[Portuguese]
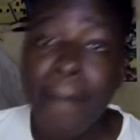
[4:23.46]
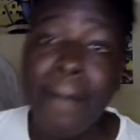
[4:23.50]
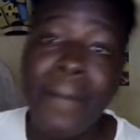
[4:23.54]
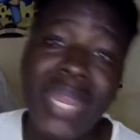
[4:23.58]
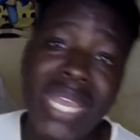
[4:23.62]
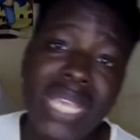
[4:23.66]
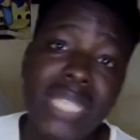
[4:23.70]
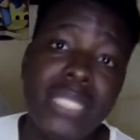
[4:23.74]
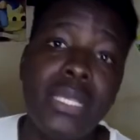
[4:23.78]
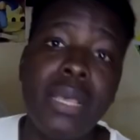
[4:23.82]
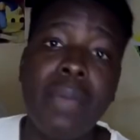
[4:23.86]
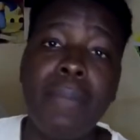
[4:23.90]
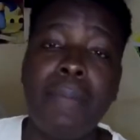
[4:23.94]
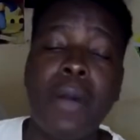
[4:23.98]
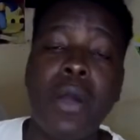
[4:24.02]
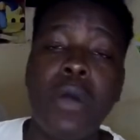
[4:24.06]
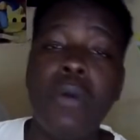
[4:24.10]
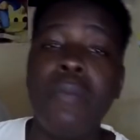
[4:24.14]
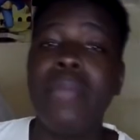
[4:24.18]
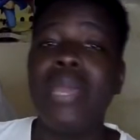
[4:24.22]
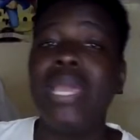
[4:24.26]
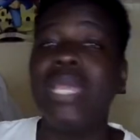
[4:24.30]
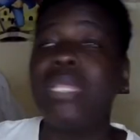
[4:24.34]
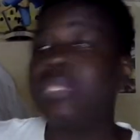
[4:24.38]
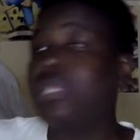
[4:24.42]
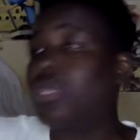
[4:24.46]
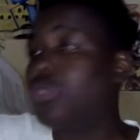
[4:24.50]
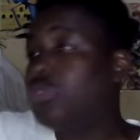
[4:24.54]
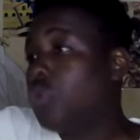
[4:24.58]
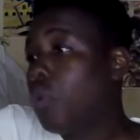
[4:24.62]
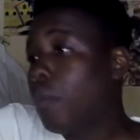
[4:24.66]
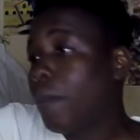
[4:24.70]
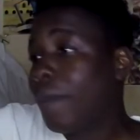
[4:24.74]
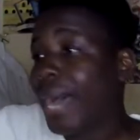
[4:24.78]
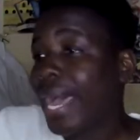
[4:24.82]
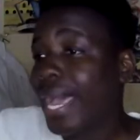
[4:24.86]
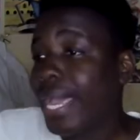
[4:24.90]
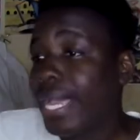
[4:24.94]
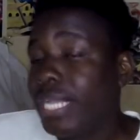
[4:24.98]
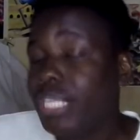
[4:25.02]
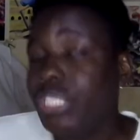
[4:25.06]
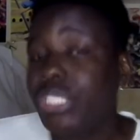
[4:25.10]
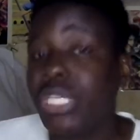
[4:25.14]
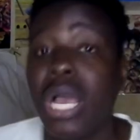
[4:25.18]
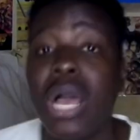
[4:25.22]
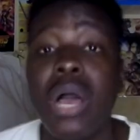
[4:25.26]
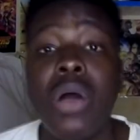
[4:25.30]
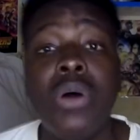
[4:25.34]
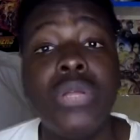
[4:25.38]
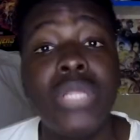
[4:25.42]
principalmente no país
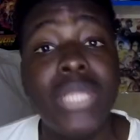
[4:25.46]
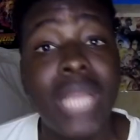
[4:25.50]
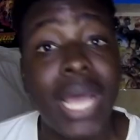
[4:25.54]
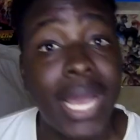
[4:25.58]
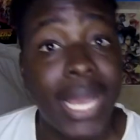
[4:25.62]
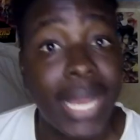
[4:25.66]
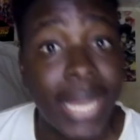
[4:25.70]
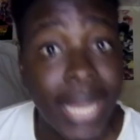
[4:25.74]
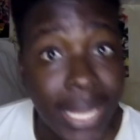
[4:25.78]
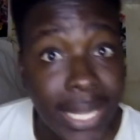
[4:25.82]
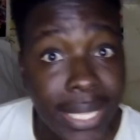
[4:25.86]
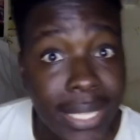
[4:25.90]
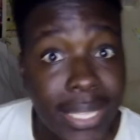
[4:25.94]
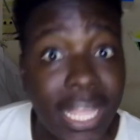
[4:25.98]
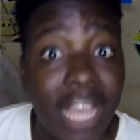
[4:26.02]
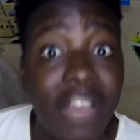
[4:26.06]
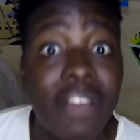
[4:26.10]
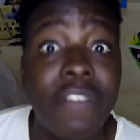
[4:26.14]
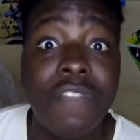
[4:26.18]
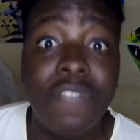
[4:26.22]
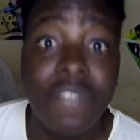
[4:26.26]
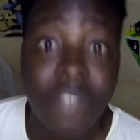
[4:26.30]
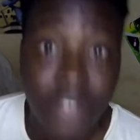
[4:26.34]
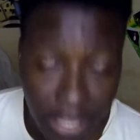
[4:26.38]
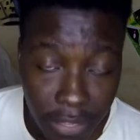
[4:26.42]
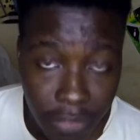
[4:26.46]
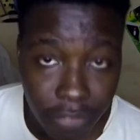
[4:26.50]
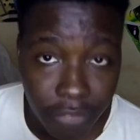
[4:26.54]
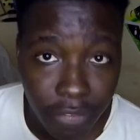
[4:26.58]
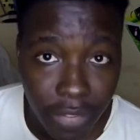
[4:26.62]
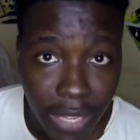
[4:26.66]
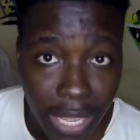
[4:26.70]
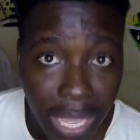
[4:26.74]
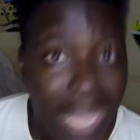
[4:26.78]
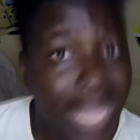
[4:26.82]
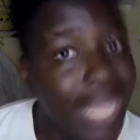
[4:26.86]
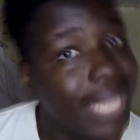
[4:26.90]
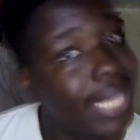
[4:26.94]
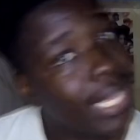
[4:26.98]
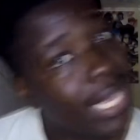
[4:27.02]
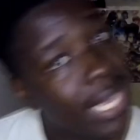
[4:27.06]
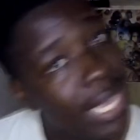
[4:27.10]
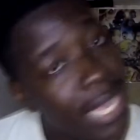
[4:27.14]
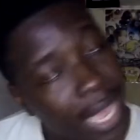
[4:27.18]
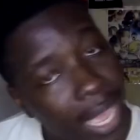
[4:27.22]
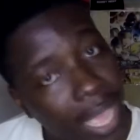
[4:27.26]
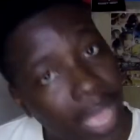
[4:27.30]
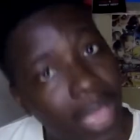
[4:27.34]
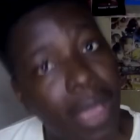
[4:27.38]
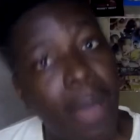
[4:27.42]
onde a Rita vive,
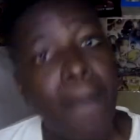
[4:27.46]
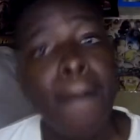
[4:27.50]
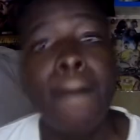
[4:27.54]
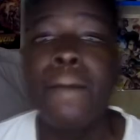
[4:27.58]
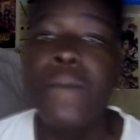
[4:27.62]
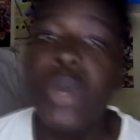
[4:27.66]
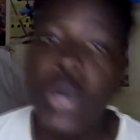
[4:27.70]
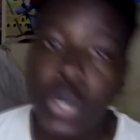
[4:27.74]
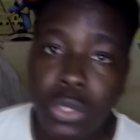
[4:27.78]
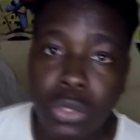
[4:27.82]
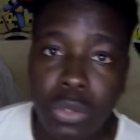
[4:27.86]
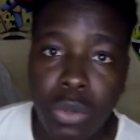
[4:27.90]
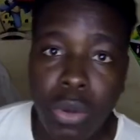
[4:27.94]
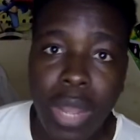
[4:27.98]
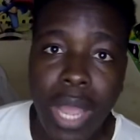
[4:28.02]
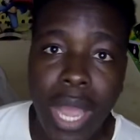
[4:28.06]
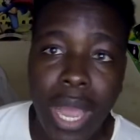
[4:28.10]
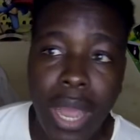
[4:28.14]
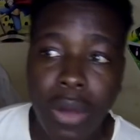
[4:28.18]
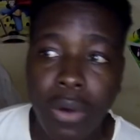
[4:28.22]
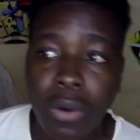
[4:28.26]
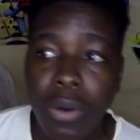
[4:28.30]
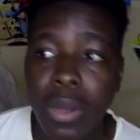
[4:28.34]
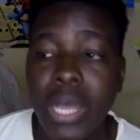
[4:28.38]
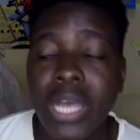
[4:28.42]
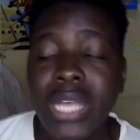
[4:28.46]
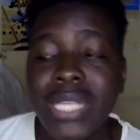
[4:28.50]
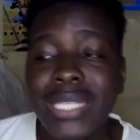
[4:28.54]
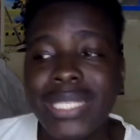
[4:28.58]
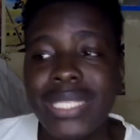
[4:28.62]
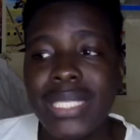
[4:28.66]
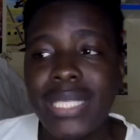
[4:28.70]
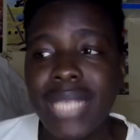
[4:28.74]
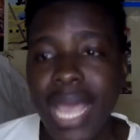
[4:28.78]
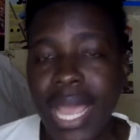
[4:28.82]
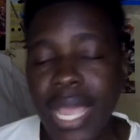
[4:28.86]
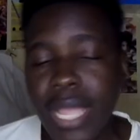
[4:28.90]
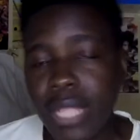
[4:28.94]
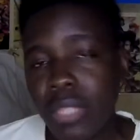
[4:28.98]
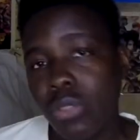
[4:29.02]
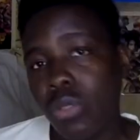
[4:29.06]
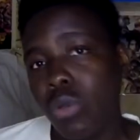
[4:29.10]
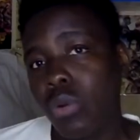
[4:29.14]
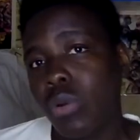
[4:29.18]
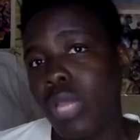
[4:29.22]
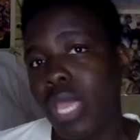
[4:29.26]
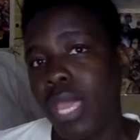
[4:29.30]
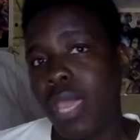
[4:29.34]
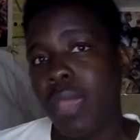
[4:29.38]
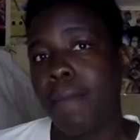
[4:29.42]
que é Portugal, sendo
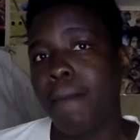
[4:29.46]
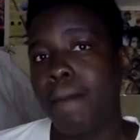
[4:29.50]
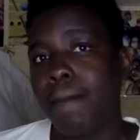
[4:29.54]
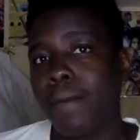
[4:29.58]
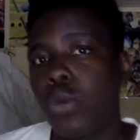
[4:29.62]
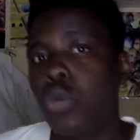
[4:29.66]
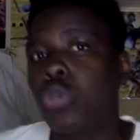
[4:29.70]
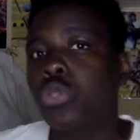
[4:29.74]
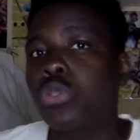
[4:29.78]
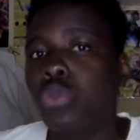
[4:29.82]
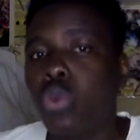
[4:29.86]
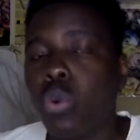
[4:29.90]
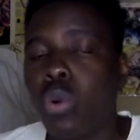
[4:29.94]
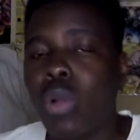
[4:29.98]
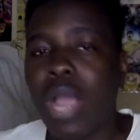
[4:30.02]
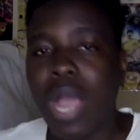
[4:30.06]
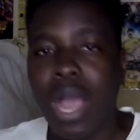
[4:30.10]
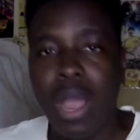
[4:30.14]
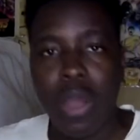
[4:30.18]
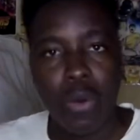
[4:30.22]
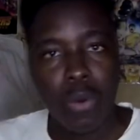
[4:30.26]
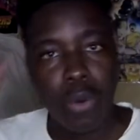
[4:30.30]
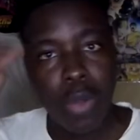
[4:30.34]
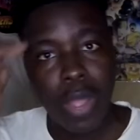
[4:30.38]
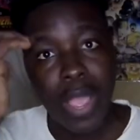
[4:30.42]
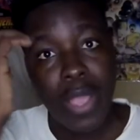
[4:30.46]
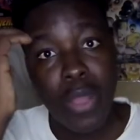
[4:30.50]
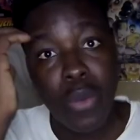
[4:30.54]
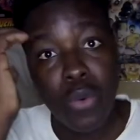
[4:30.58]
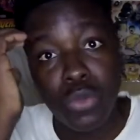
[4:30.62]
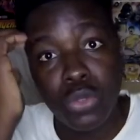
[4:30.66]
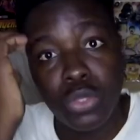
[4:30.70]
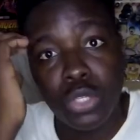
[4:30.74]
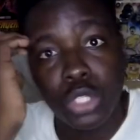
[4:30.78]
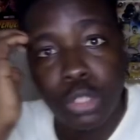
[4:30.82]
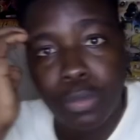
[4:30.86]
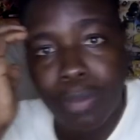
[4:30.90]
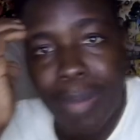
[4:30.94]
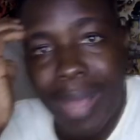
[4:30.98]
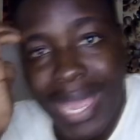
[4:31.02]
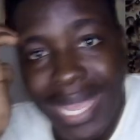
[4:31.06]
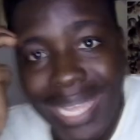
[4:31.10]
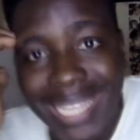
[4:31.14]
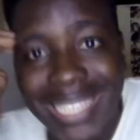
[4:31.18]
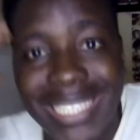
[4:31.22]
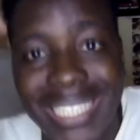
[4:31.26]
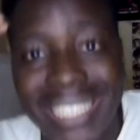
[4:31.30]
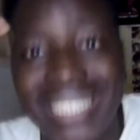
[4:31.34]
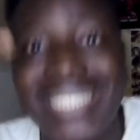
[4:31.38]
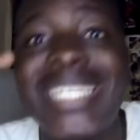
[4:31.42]
que Portugal é um dos
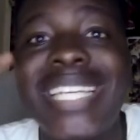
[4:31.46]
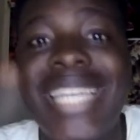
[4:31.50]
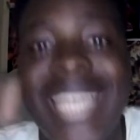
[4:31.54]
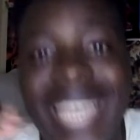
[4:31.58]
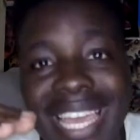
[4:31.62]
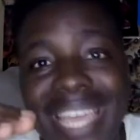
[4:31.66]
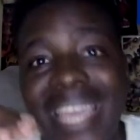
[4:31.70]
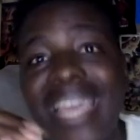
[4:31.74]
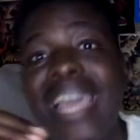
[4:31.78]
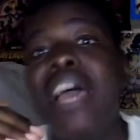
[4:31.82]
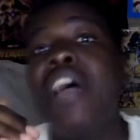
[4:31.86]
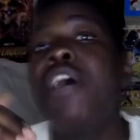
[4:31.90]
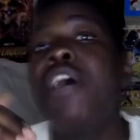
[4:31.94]
países que